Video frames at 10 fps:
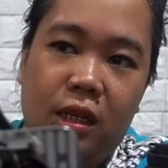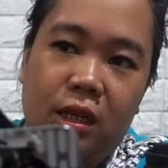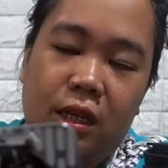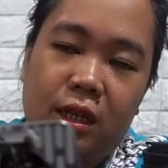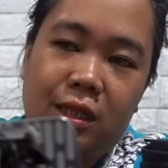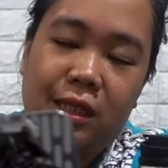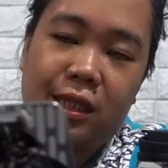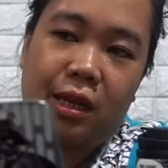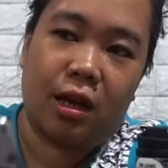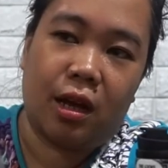
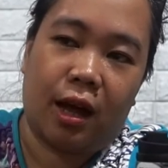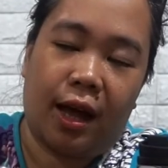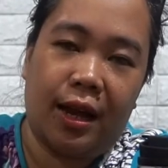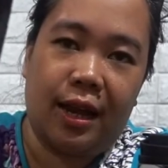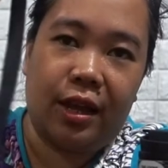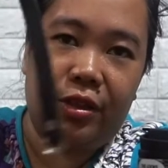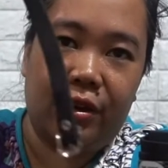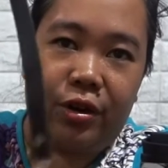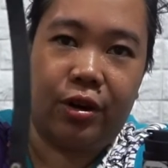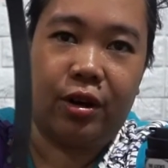is a
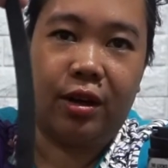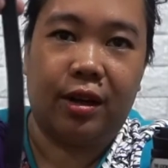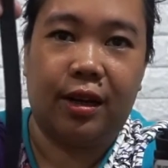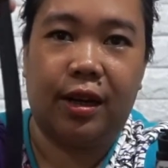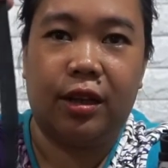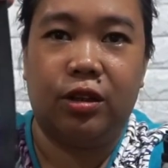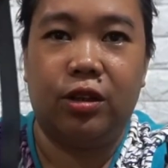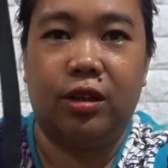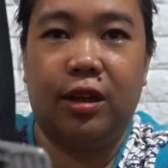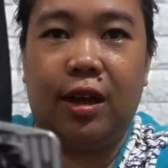leather,
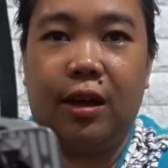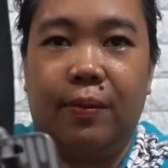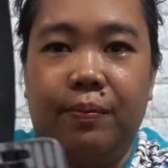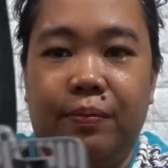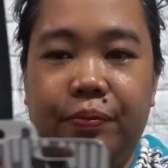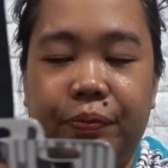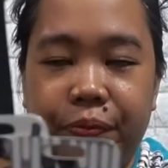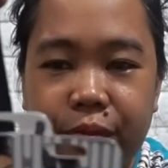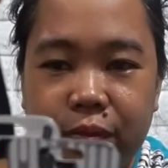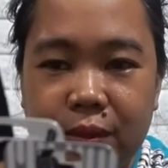leather na
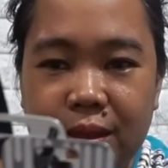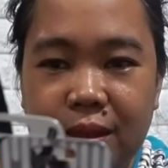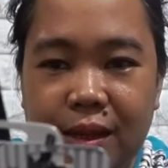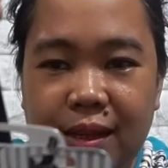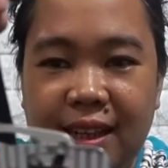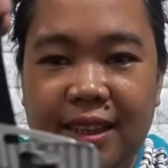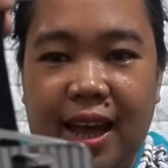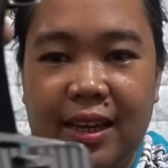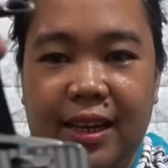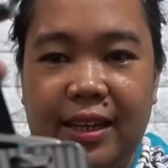na
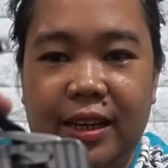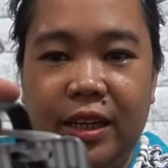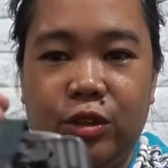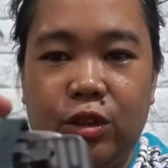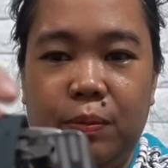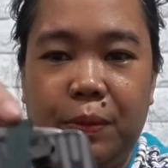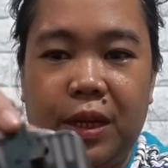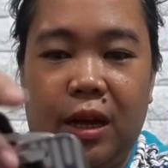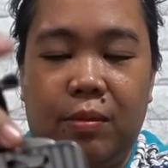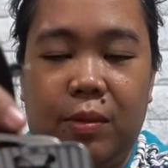tali. Na, ito yung
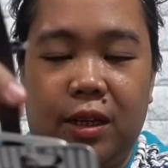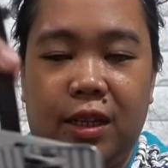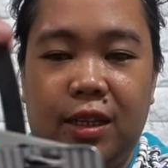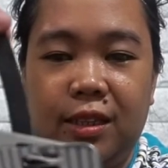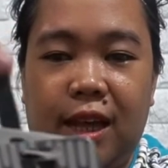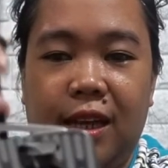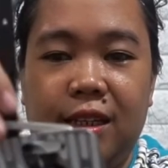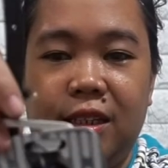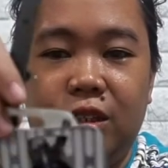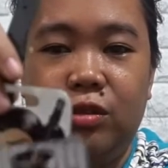pinaka magiging
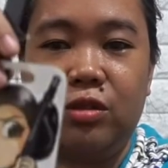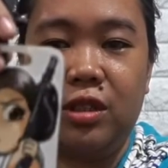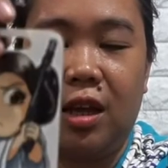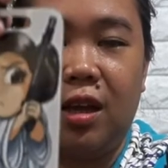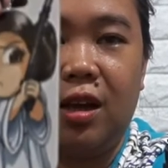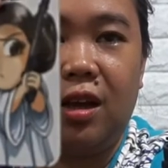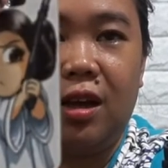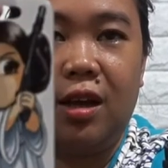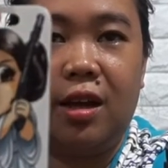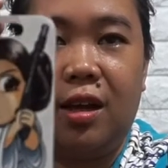tali niya dun sa
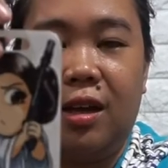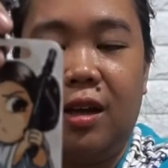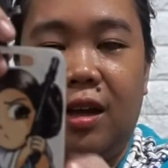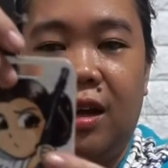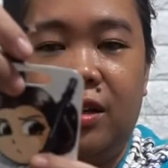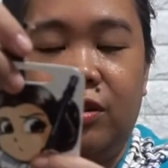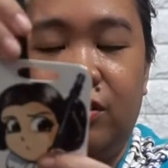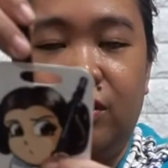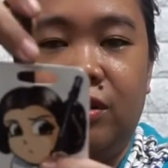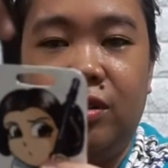ano,
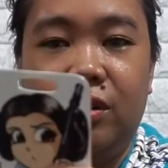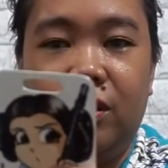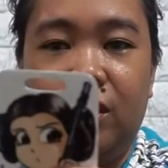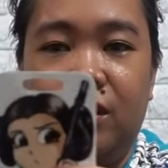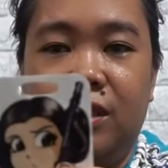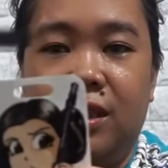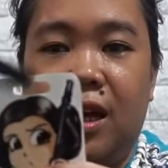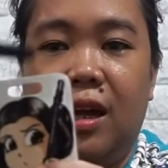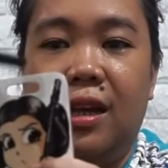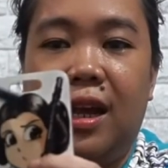
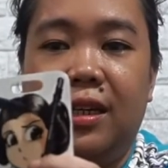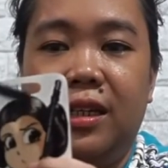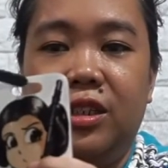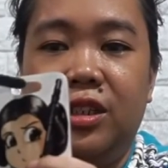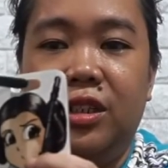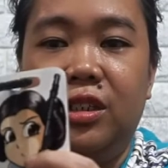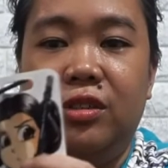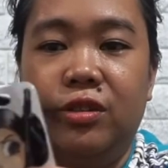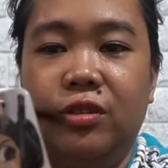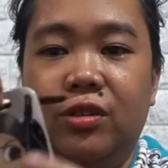sa luggage
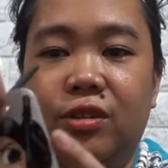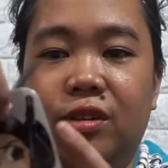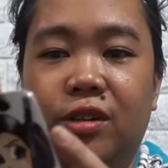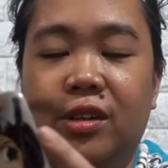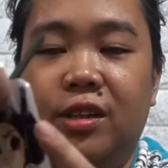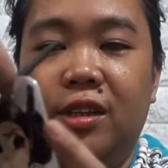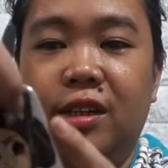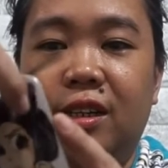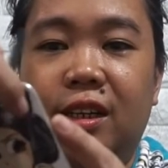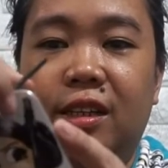ninyo.
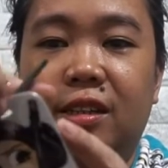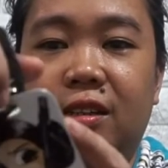Ayan.